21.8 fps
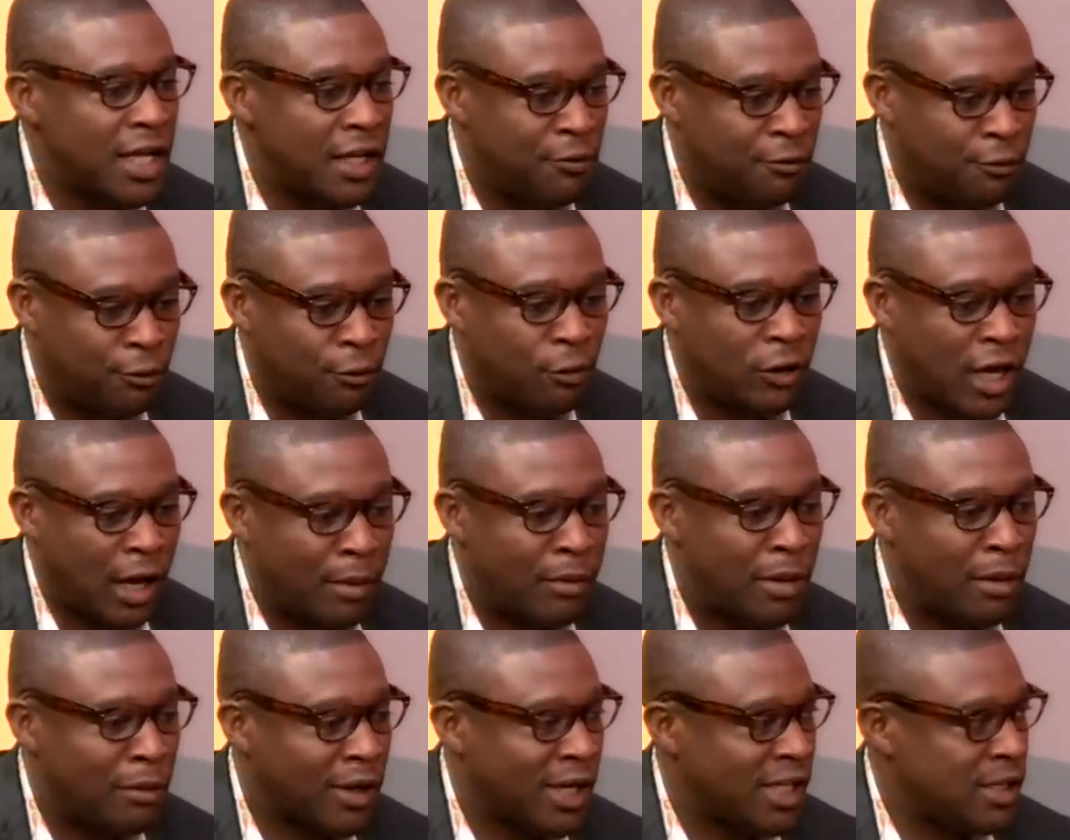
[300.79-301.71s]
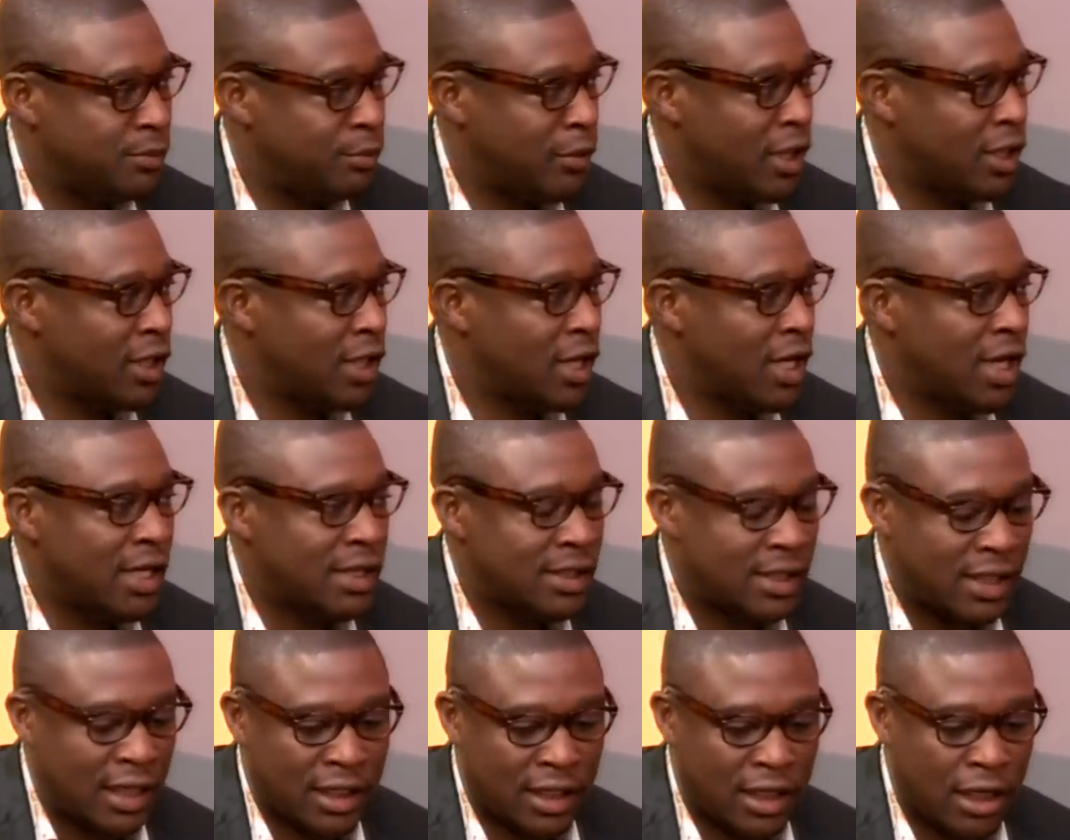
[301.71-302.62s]
il faut même respecter
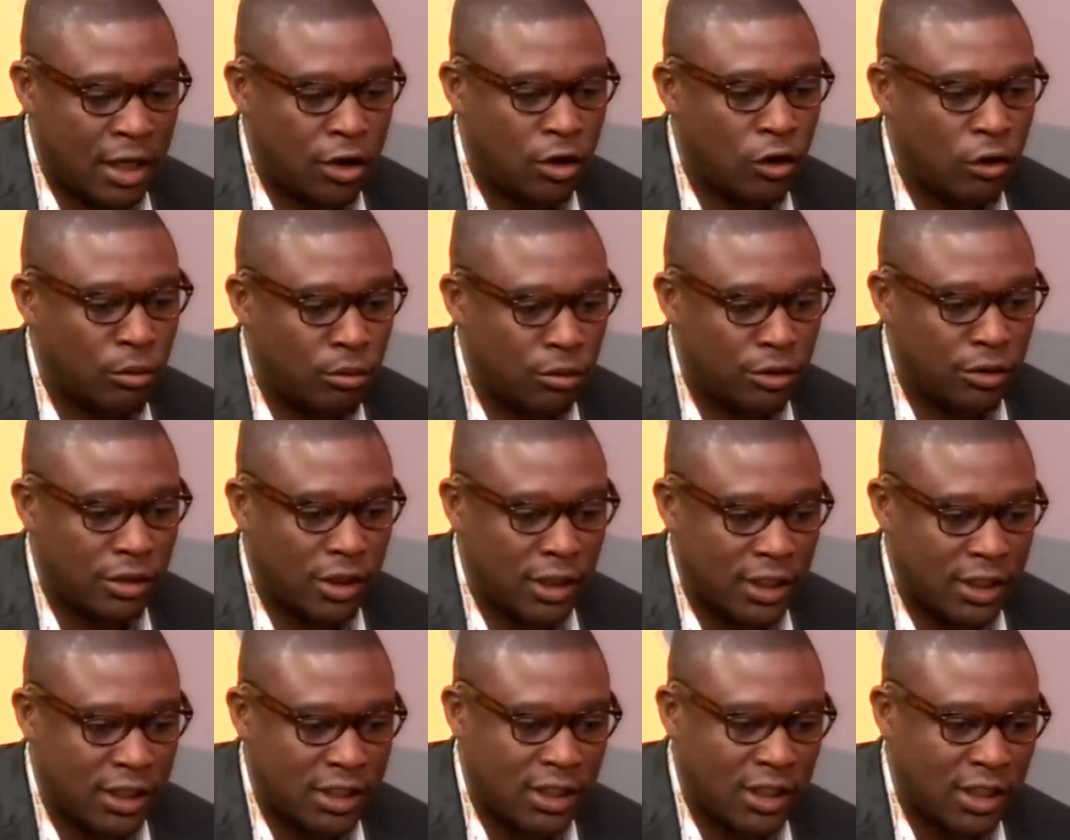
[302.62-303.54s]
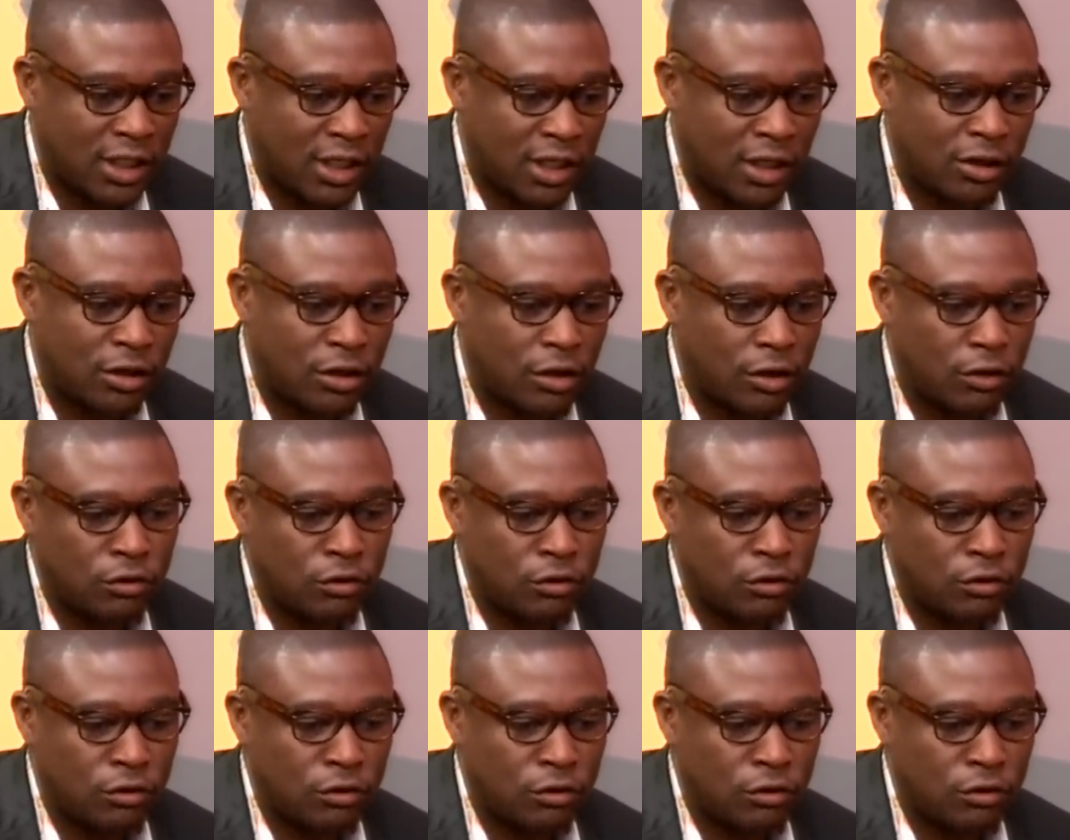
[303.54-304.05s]
un certain nombre d'éthiques.